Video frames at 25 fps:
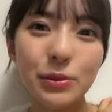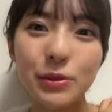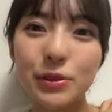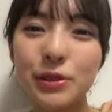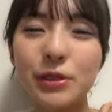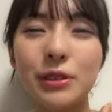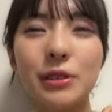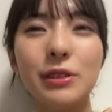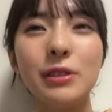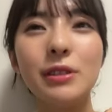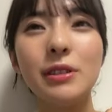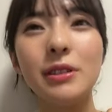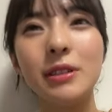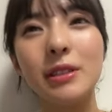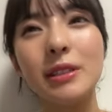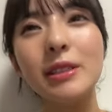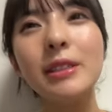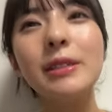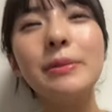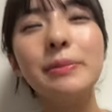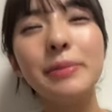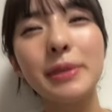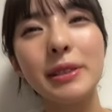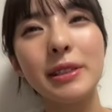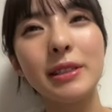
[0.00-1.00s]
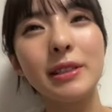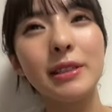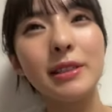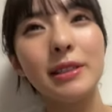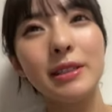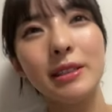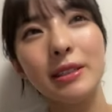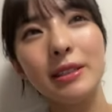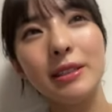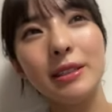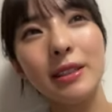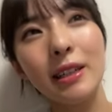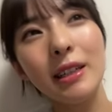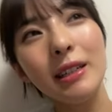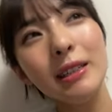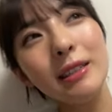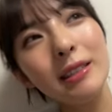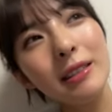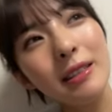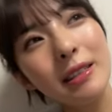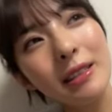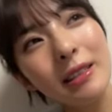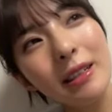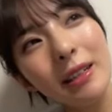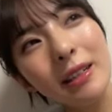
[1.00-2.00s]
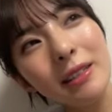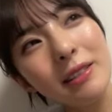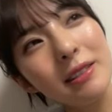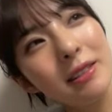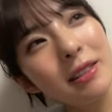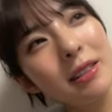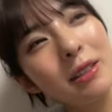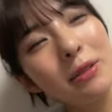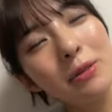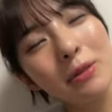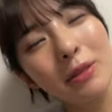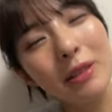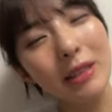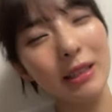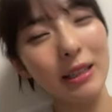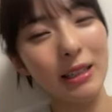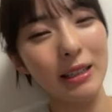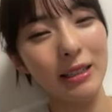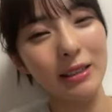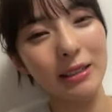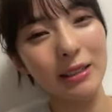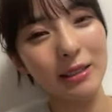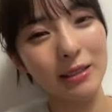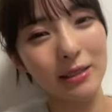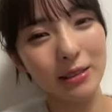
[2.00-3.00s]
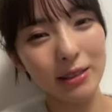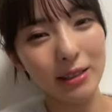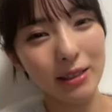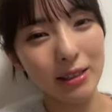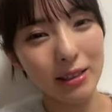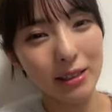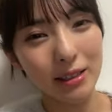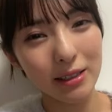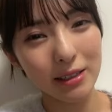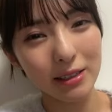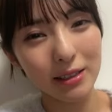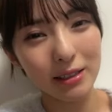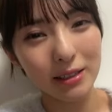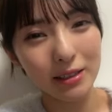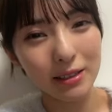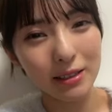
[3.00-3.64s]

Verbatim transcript: 重力シンパシー大好き大好き女なんです私